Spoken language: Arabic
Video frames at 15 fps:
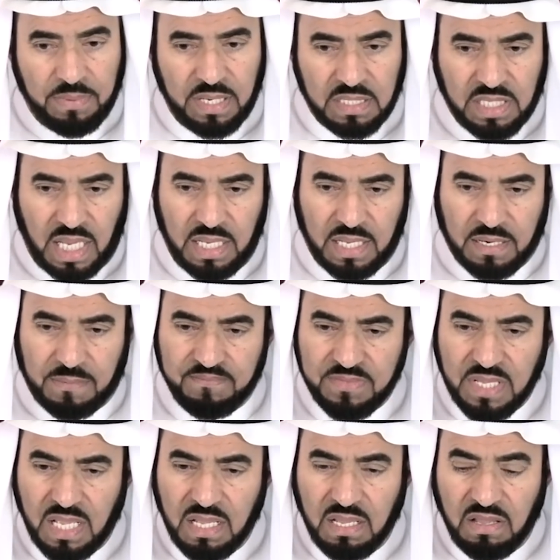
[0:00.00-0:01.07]
الشهير
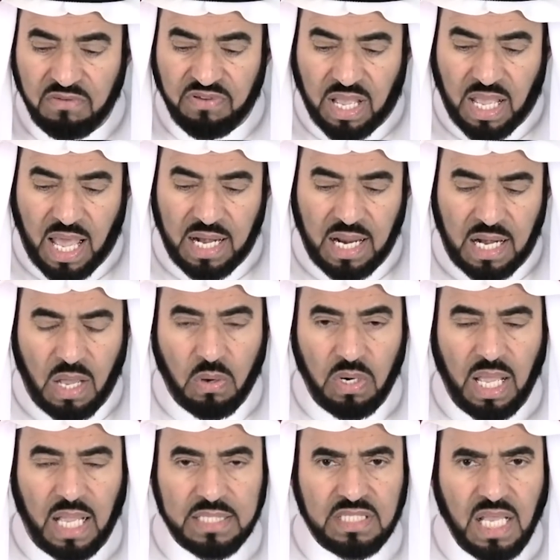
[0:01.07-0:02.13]
فقال له
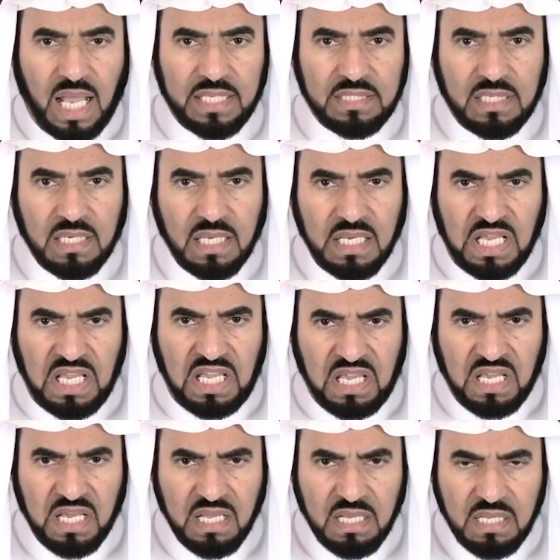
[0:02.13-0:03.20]
الحجاج
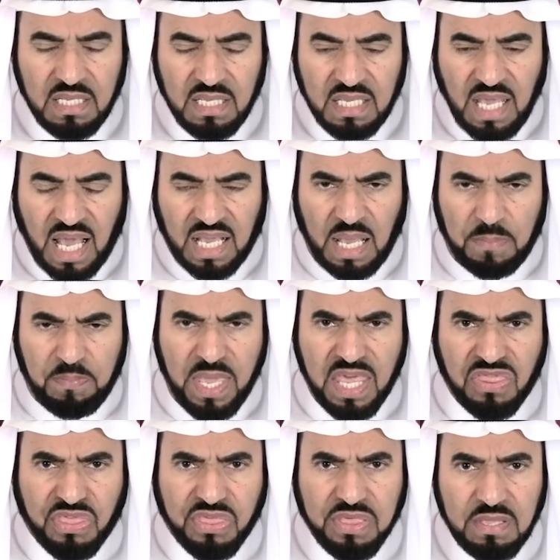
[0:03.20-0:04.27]
هي يا
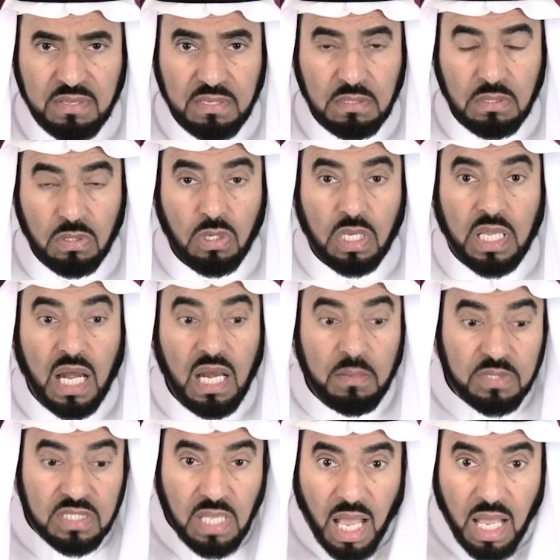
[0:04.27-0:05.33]
خبيث يكلم
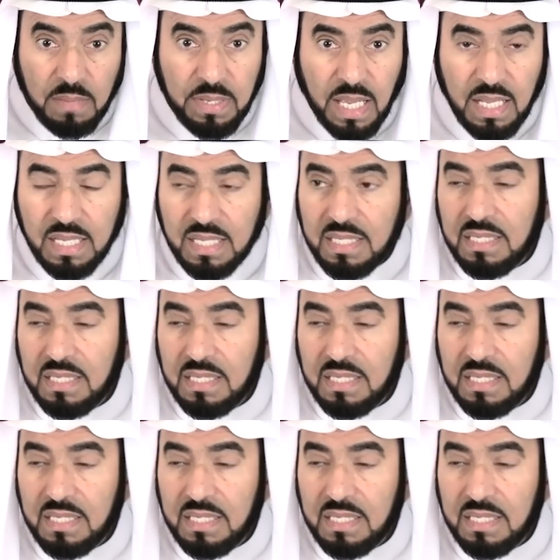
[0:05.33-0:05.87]
الصحابي ها